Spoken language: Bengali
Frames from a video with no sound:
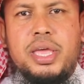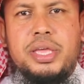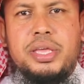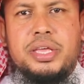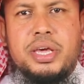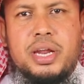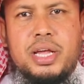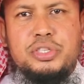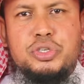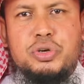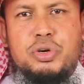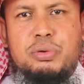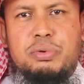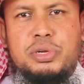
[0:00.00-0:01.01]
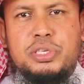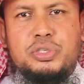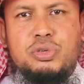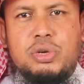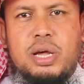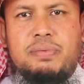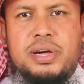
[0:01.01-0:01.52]
এই কেরাত যখন পড়ি
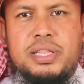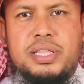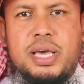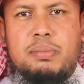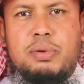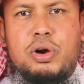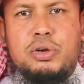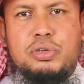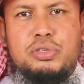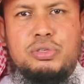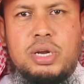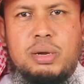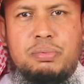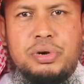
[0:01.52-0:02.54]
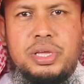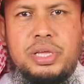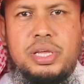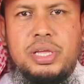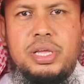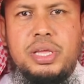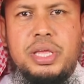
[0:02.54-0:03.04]
সোরা ফাথেয়া বা অন্য সোরা পড়ি
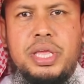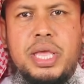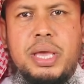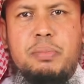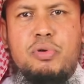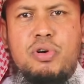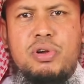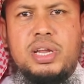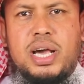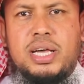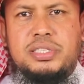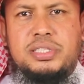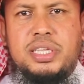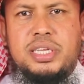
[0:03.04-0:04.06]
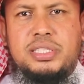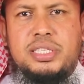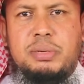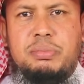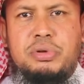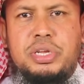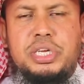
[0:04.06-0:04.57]
এমন আস্তে
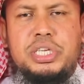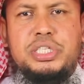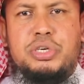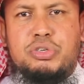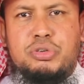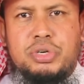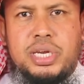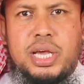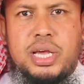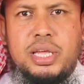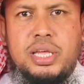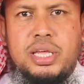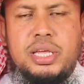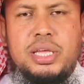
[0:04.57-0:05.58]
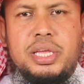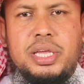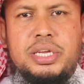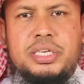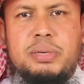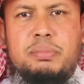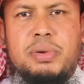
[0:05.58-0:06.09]
আস্তে পড়ি নিজেও শুনি না
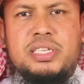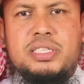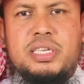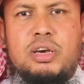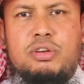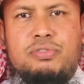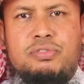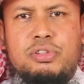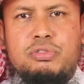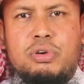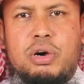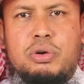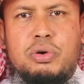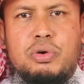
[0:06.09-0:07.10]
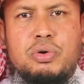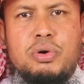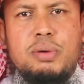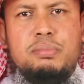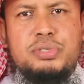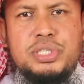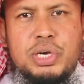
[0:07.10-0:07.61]
এটির মাসরা হলো ফতোয়া হলো
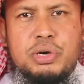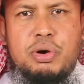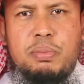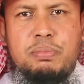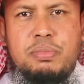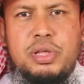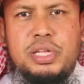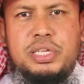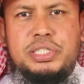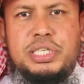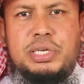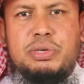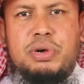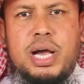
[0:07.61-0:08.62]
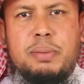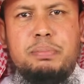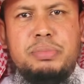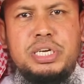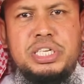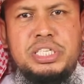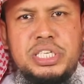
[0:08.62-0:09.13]
কমসে কম যেন
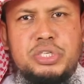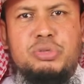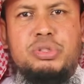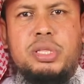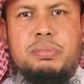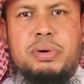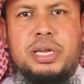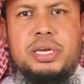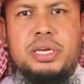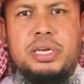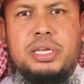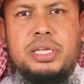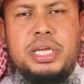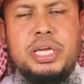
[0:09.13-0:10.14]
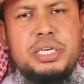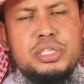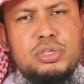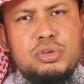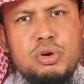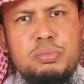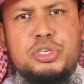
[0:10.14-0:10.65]
আপনি নিজে শুনতে পারেন এটি
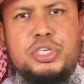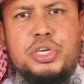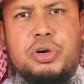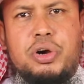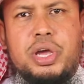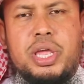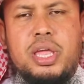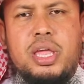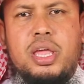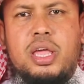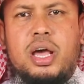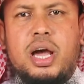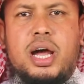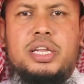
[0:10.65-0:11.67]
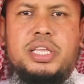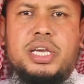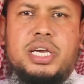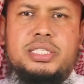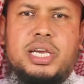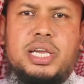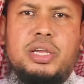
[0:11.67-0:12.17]
যেন অবশ্যই হয় আর
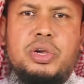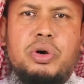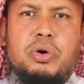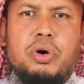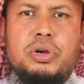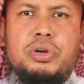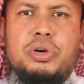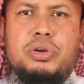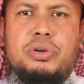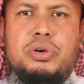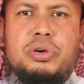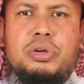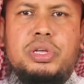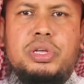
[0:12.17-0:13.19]
দেখা যায় অন্য অন্য